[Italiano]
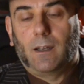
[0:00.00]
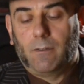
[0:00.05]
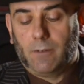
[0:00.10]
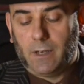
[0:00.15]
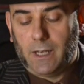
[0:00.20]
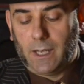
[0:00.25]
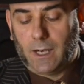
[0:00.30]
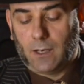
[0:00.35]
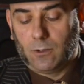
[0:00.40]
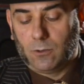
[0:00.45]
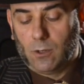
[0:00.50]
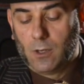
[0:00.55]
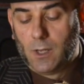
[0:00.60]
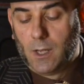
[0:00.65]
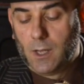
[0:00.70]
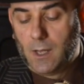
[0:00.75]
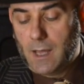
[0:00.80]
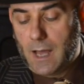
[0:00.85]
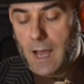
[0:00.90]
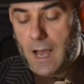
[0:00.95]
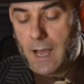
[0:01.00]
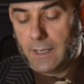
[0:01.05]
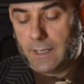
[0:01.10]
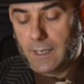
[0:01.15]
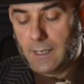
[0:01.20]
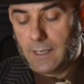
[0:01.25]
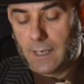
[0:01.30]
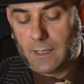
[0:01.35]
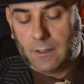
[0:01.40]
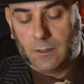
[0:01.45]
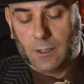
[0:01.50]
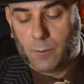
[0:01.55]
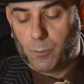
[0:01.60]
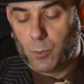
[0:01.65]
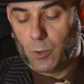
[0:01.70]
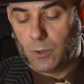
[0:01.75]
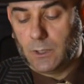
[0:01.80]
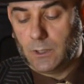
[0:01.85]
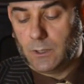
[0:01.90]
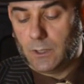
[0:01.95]
Le Hawaii erano anche grandi
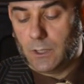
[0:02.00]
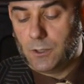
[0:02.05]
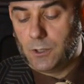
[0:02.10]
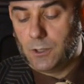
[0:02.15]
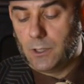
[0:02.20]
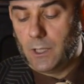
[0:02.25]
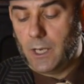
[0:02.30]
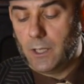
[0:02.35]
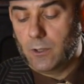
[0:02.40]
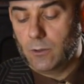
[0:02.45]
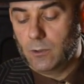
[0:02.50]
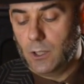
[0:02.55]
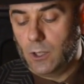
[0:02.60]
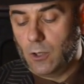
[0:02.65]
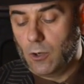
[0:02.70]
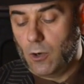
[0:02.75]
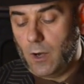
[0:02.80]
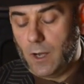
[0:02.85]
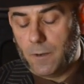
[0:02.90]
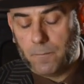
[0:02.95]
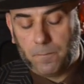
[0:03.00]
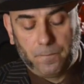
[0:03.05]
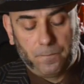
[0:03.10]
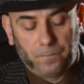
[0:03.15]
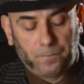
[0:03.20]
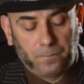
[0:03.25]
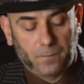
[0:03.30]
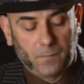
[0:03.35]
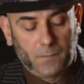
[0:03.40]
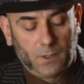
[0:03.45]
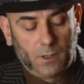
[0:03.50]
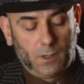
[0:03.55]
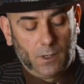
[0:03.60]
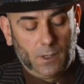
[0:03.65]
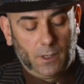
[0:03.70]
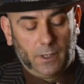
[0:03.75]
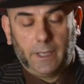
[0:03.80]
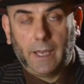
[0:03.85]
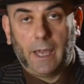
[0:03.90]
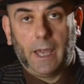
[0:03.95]
esportatrici di legno di coa,
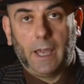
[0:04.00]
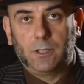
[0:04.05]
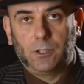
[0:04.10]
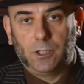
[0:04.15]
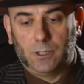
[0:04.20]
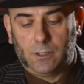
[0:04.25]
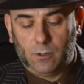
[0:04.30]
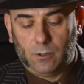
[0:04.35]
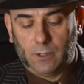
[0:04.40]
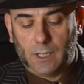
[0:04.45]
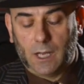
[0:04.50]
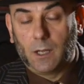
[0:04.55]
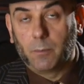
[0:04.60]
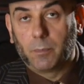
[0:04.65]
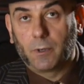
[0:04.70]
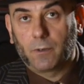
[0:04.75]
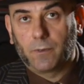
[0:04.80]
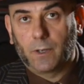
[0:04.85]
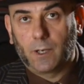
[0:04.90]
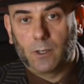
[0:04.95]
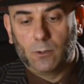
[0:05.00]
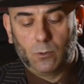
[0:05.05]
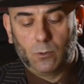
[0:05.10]
che è eccezionale per fare